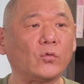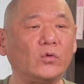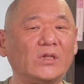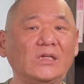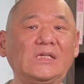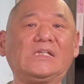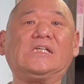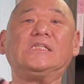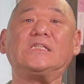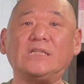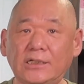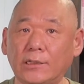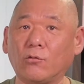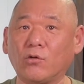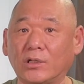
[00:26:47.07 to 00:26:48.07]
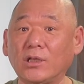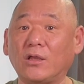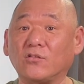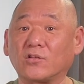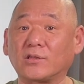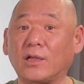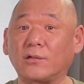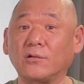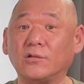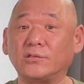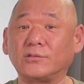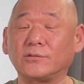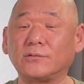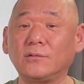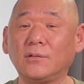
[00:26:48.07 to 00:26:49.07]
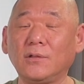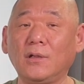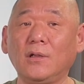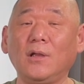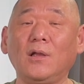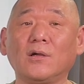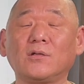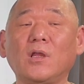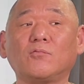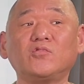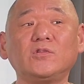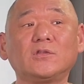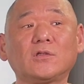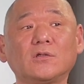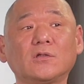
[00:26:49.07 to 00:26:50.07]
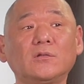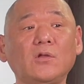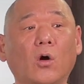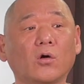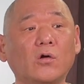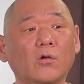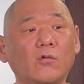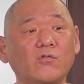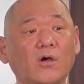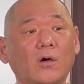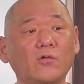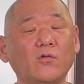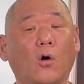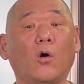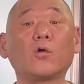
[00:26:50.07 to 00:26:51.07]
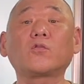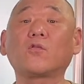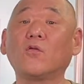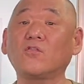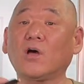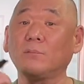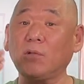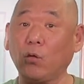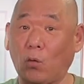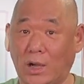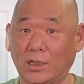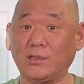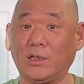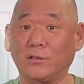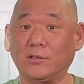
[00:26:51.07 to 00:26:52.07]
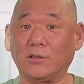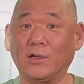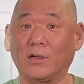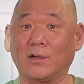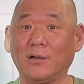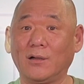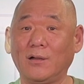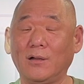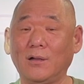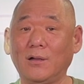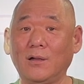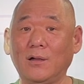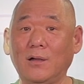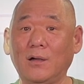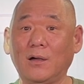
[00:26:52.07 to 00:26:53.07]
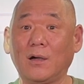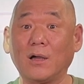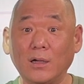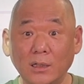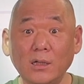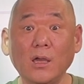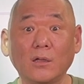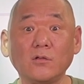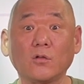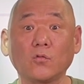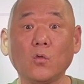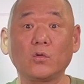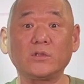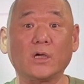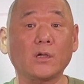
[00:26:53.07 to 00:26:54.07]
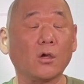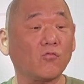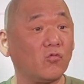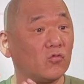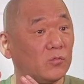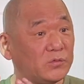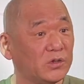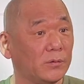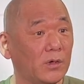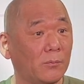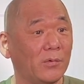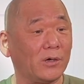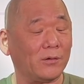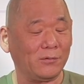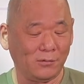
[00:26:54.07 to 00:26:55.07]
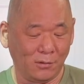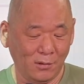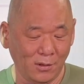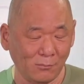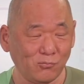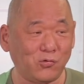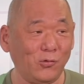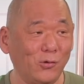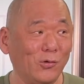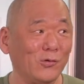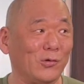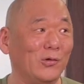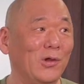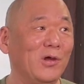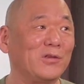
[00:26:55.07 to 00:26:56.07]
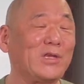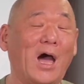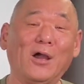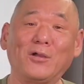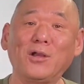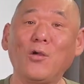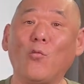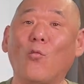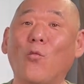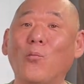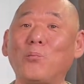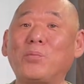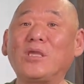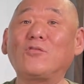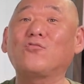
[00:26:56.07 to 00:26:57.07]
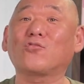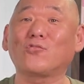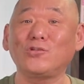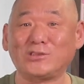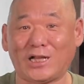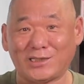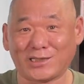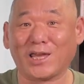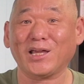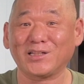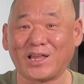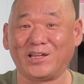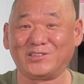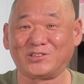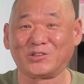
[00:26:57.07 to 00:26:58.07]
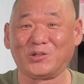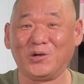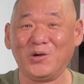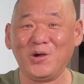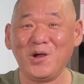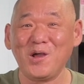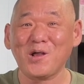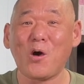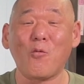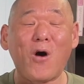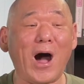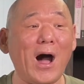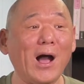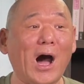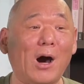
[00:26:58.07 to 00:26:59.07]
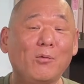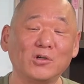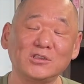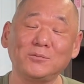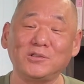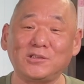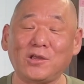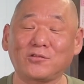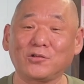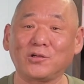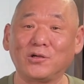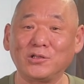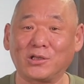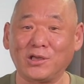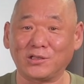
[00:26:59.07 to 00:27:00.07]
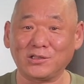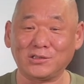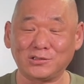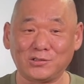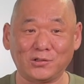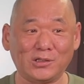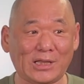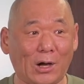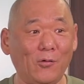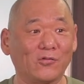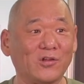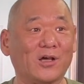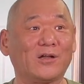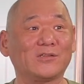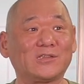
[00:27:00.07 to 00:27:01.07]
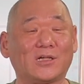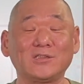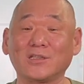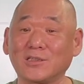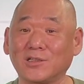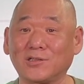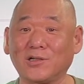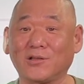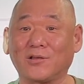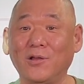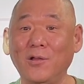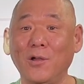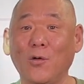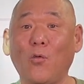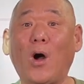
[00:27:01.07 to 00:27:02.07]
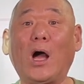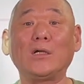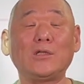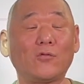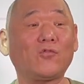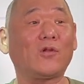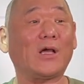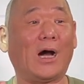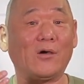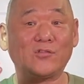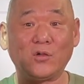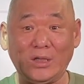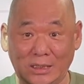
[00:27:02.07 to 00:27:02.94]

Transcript: 있는 기질이라고 하는 게 있었다는 거죠. 근데 문제는 근데 그런 상황에서 어떤 사람들이 왕이 되느냐? 아, 이게 이제 또 이제 하나의 궁금증이란 말이에요. 물론 당연히 핏줄을 잘 타야 돼 있어. 그러니까 왕 아버지 밑에서 이렇게 그 저기 나온 사 자식들은 왕이 될 수 있는 가능성이